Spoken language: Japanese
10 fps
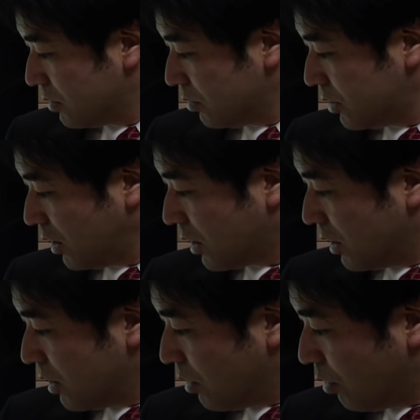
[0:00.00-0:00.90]
そした
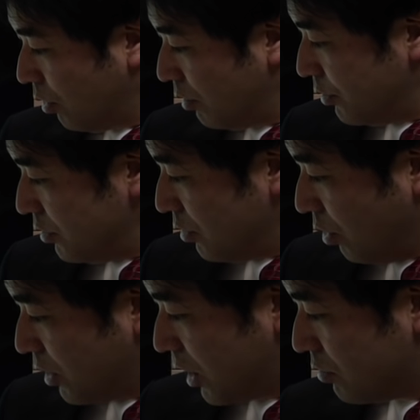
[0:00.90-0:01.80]
ら、この分の
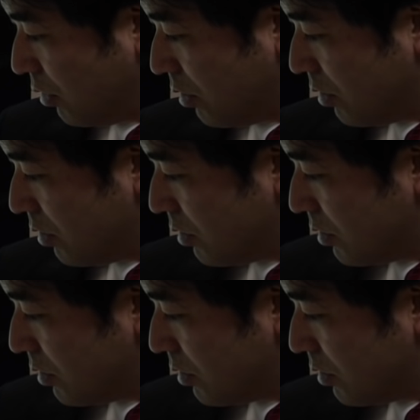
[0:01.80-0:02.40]
ホテルを、